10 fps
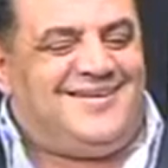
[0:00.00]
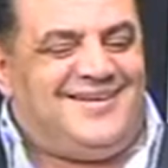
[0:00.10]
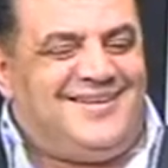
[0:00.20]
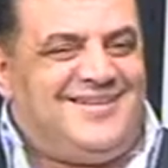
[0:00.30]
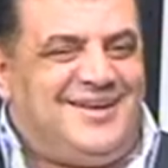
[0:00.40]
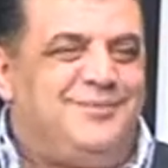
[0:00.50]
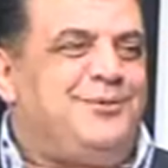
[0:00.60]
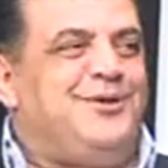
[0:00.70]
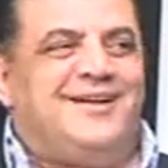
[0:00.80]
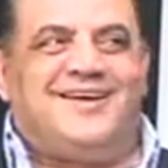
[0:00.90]
طولهم شوي يا رب
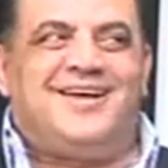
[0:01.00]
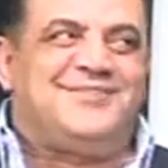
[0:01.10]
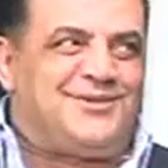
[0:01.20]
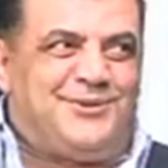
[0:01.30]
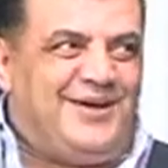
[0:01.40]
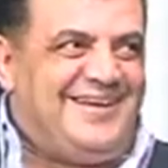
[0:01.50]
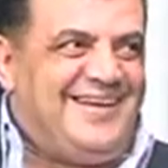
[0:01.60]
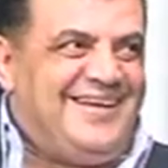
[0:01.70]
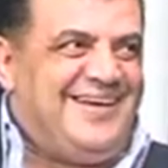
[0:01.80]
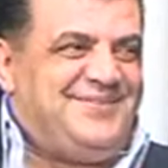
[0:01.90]
كل العرايس طوال
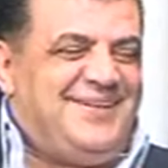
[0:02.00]
الايام